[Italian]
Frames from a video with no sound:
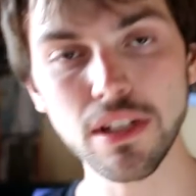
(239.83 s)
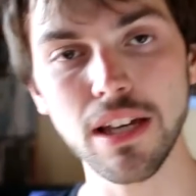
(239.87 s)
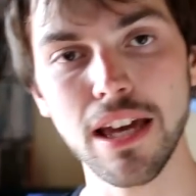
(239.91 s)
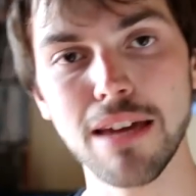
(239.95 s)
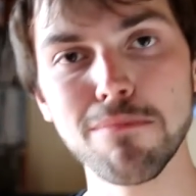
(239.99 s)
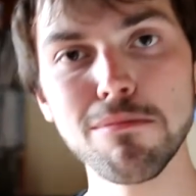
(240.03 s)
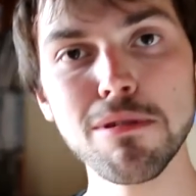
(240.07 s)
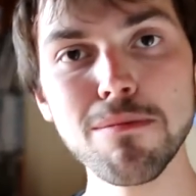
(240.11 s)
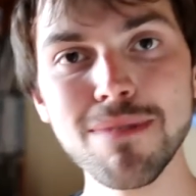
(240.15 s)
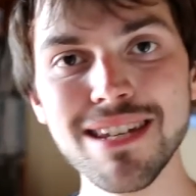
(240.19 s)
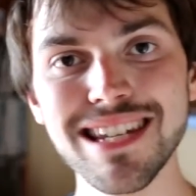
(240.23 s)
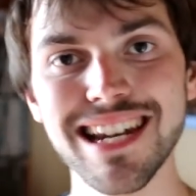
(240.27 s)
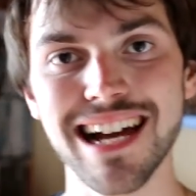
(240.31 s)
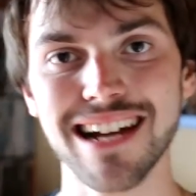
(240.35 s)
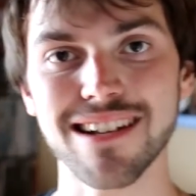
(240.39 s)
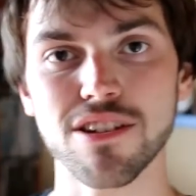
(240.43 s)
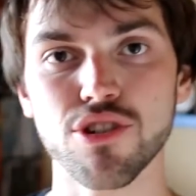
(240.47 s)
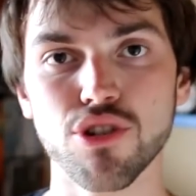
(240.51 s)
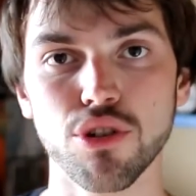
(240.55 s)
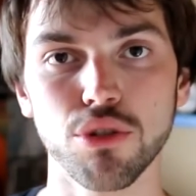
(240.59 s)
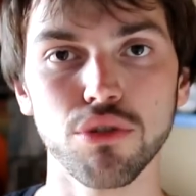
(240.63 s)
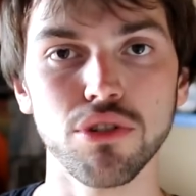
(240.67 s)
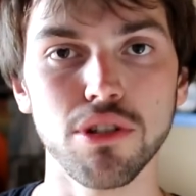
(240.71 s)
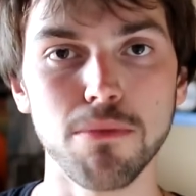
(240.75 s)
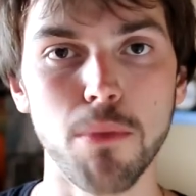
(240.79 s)
e mi
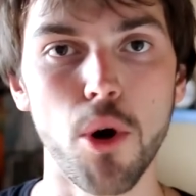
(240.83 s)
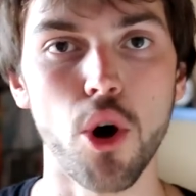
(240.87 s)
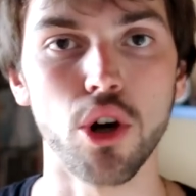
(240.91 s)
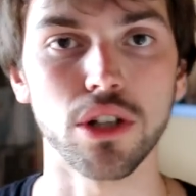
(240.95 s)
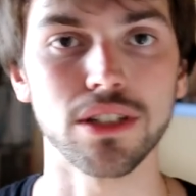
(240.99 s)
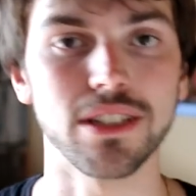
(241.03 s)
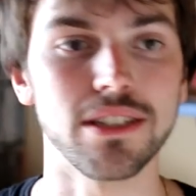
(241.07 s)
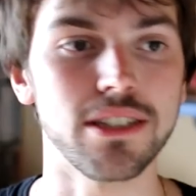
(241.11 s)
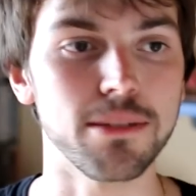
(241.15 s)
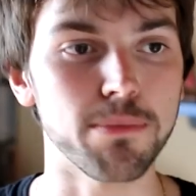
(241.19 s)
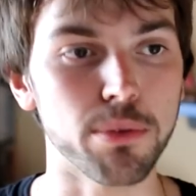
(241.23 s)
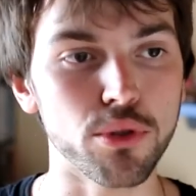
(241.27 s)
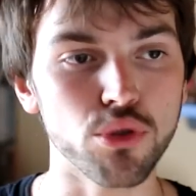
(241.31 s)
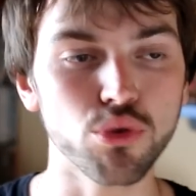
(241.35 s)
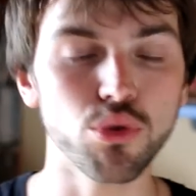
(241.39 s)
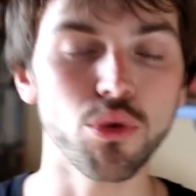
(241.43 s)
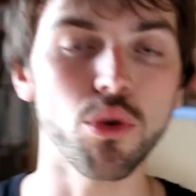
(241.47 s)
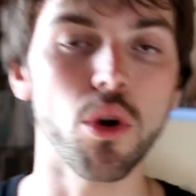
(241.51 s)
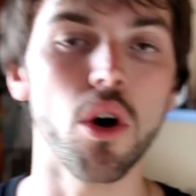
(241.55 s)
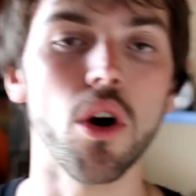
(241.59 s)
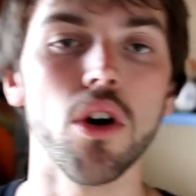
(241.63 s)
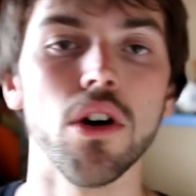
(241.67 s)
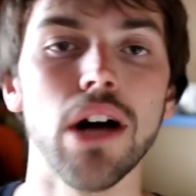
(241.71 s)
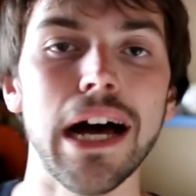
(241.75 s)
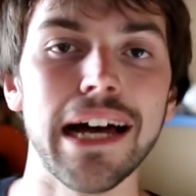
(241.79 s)
minacciano di morte, tipo
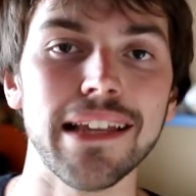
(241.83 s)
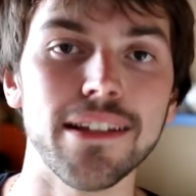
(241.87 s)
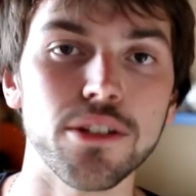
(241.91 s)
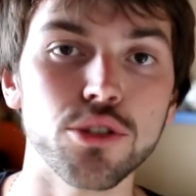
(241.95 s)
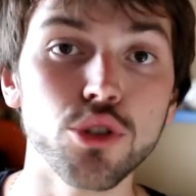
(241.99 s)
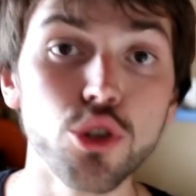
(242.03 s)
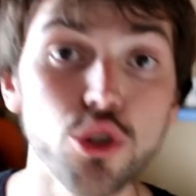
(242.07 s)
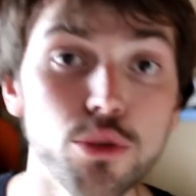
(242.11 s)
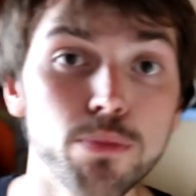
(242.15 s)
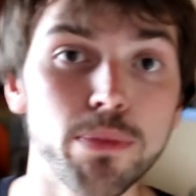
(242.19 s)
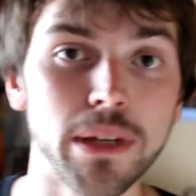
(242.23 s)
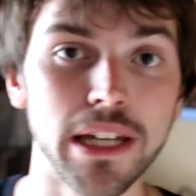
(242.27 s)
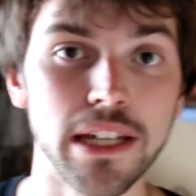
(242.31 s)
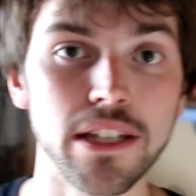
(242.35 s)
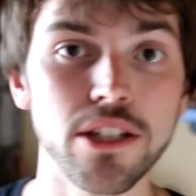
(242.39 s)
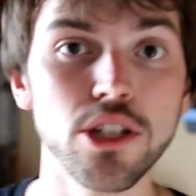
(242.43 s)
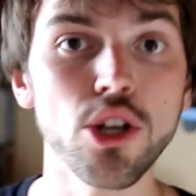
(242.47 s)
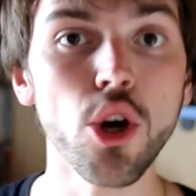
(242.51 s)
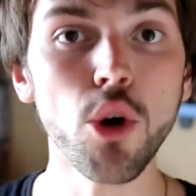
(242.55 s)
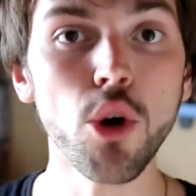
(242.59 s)
tu adesso spegni